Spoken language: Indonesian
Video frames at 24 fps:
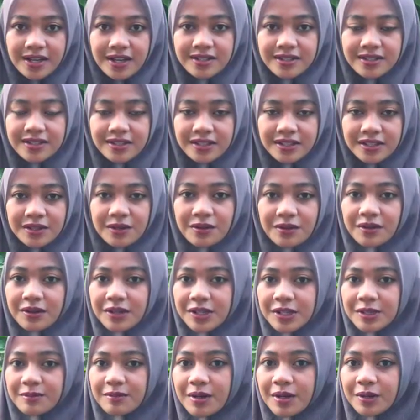Hadirin
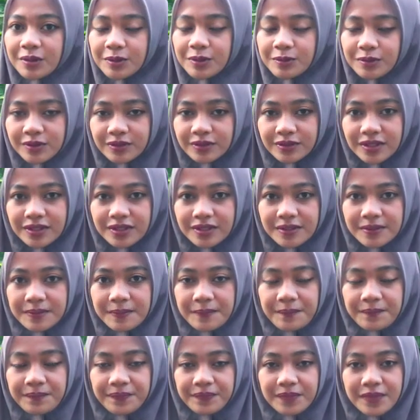rahimakumullah
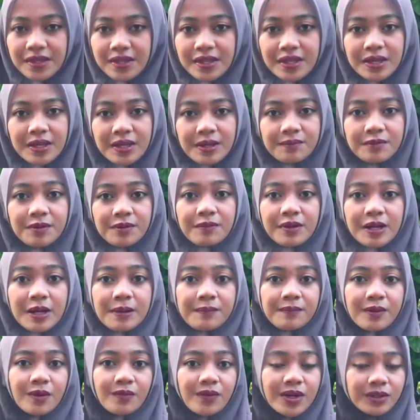
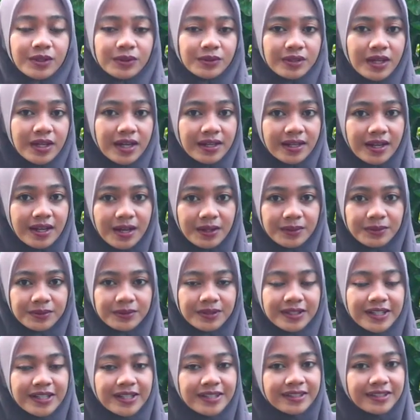Beberapa waktu yang
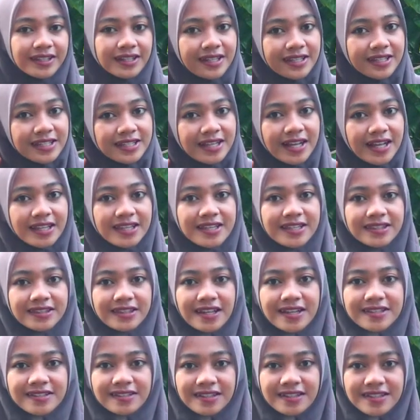lalu telinga
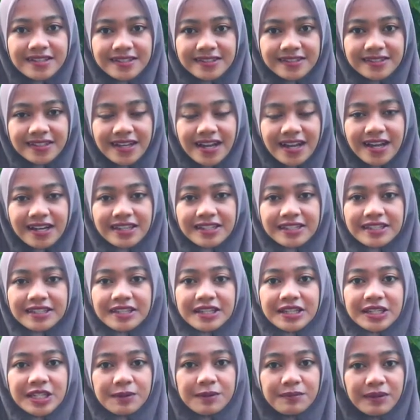kita sering sekali
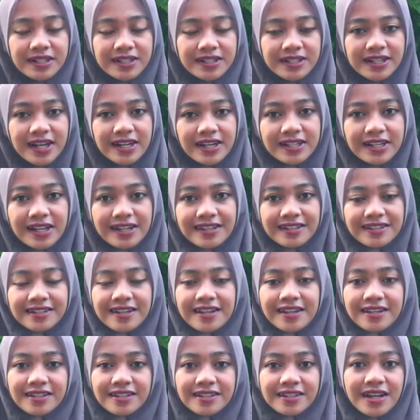diperdengarkan
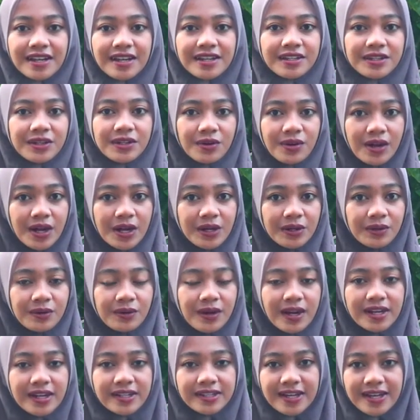dengan
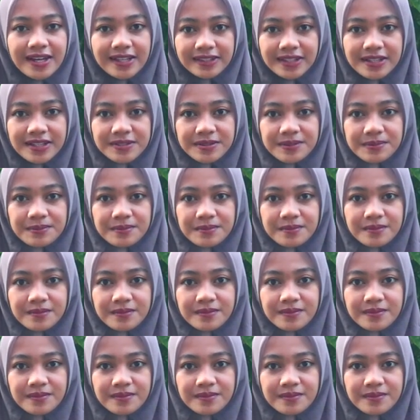doa-doa di atas.